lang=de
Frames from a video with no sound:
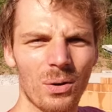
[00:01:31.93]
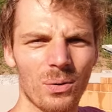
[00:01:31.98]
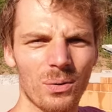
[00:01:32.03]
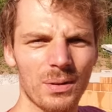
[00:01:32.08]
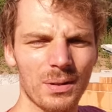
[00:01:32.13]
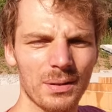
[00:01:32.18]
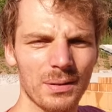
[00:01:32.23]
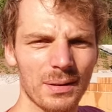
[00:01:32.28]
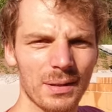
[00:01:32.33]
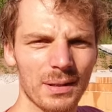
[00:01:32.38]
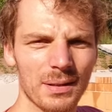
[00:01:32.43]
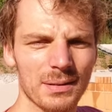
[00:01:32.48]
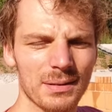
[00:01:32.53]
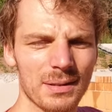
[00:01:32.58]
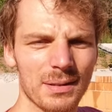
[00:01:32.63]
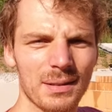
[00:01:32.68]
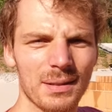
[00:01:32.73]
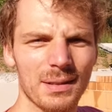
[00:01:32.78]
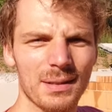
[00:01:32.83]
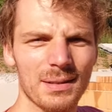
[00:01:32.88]
Und ja,
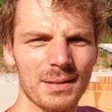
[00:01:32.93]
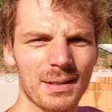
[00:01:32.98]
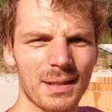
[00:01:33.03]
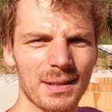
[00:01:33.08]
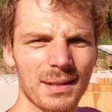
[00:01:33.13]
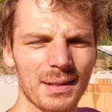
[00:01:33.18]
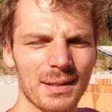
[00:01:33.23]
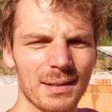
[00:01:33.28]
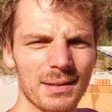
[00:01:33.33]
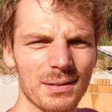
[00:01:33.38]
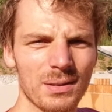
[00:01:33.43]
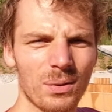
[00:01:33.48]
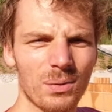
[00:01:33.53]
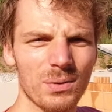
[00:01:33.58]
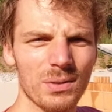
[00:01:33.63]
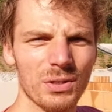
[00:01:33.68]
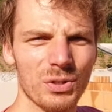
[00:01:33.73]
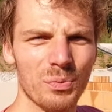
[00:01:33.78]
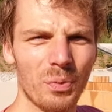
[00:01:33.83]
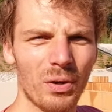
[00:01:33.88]
es sind hier jetzt keine ganz
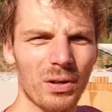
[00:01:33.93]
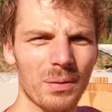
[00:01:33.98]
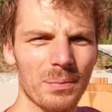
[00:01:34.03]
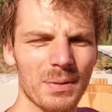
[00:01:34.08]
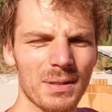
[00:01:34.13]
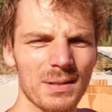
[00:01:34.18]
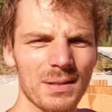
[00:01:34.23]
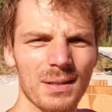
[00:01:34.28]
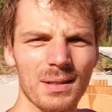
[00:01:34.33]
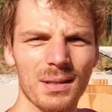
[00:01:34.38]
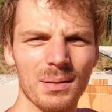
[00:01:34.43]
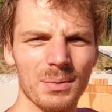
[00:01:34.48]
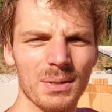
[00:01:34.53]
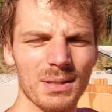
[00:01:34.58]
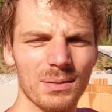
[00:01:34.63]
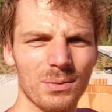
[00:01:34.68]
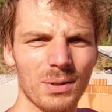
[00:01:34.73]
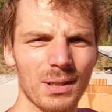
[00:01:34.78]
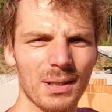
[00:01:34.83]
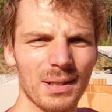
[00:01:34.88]
großen Sprünge passiert,
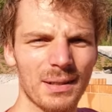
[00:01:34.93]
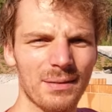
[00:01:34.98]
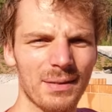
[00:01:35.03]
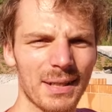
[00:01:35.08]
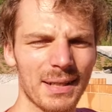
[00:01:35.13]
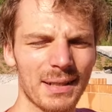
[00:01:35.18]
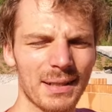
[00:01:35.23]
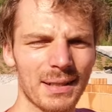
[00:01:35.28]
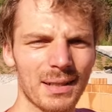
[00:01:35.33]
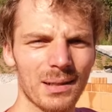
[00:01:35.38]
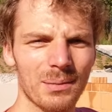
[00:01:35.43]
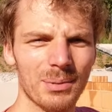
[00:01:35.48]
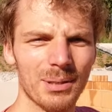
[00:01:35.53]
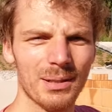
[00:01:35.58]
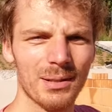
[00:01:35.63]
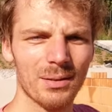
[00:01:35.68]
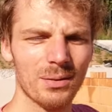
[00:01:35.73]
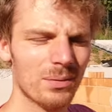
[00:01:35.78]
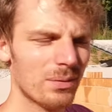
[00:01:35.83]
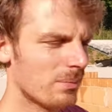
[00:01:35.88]
aber es wurde halt
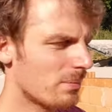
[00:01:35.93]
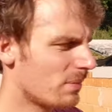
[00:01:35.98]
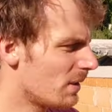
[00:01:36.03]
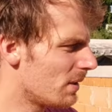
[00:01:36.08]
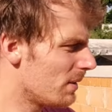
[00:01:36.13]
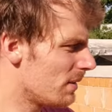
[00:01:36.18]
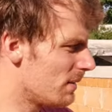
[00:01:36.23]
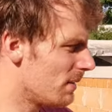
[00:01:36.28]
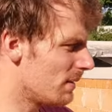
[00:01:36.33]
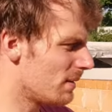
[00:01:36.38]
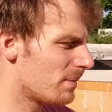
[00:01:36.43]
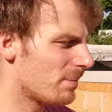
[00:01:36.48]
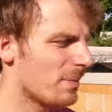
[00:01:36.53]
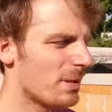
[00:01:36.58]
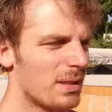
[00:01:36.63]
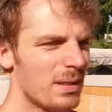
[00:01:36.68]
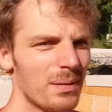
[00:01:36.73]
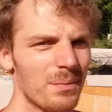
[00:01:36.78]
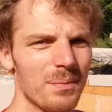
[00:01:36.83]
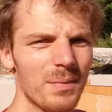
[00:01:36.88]
weitergearbeitet und man ist jetzt
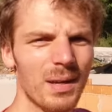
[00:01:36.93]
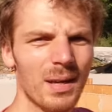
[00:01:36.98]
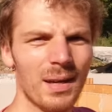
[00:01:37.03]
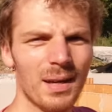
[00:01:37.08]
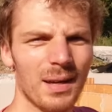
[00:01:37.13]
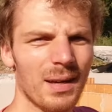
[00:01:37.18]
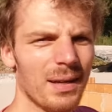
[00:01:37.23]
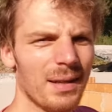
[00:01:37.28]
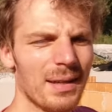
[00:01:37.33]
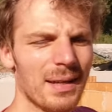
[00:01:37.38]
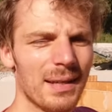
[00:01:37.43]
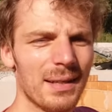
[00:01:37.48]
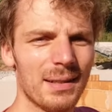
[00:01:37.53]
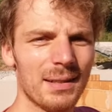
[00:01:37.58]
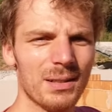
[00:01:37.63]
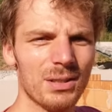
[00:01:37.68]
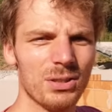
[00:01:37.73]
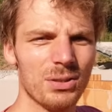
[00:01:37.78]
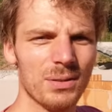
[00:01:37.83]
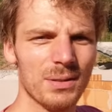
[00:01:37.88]
mit dem
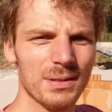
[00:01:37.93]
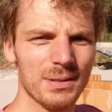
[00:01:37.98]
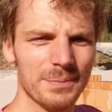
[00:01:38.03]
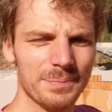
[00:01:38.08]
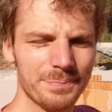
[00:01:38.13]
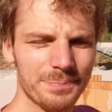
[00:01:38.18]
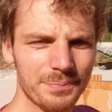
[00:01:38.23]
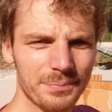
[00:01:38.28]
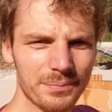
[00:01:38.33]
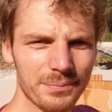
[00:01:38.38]
Kellergeschoss